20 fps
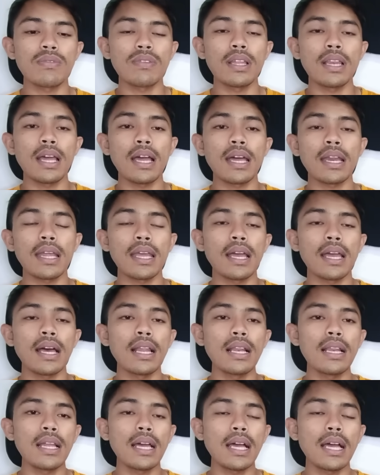
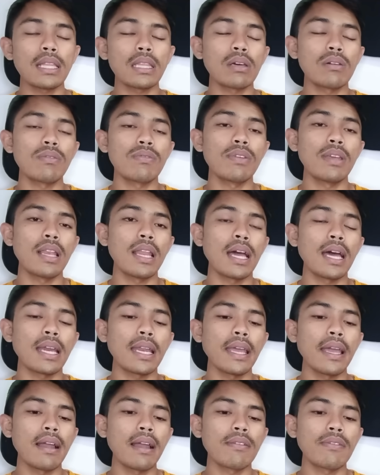Villarreal atau
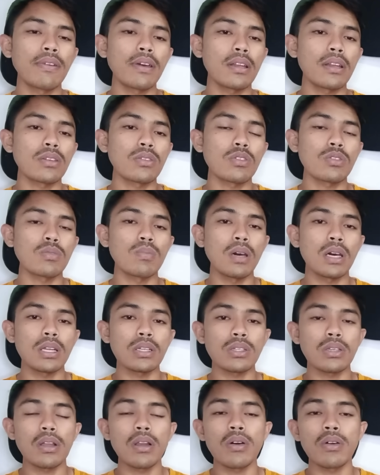Villarreal versus
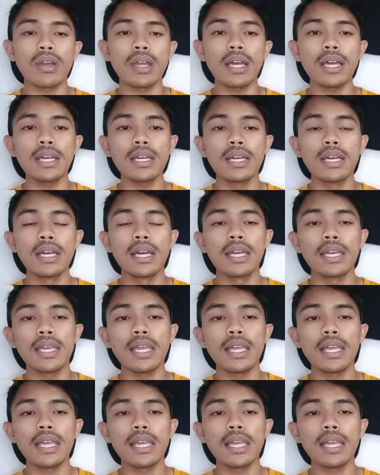Barcelona